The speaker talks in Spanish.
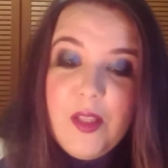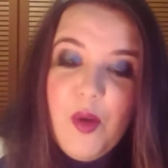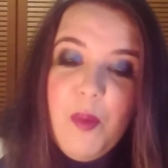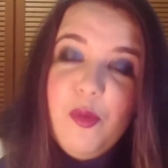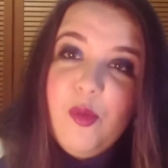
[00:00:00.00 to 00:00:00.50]

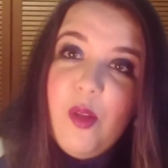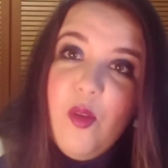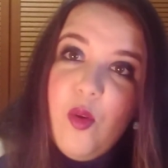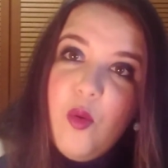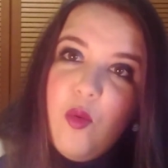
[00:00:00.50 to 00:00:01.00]
Tengo
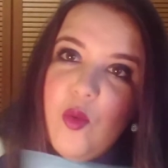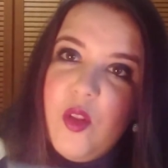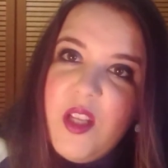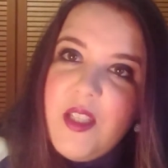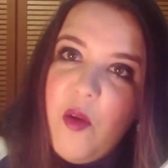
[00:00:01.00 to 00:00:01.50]
apuntado, no
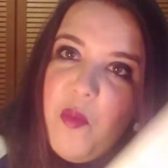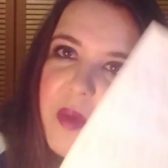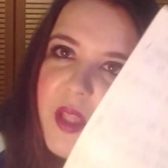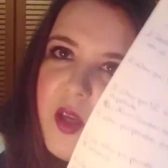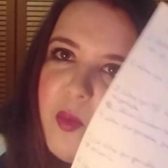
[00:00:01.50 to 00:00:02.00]
juzgues a un
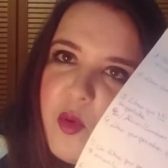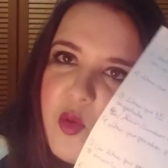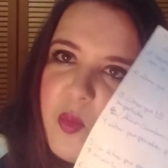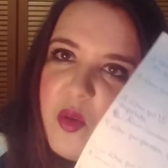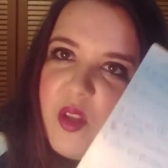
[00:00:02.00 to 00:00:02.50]
vídeo por
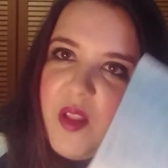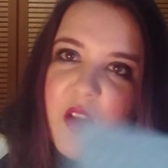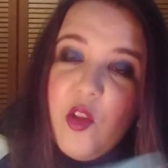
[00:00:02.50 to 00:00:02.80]
su portada.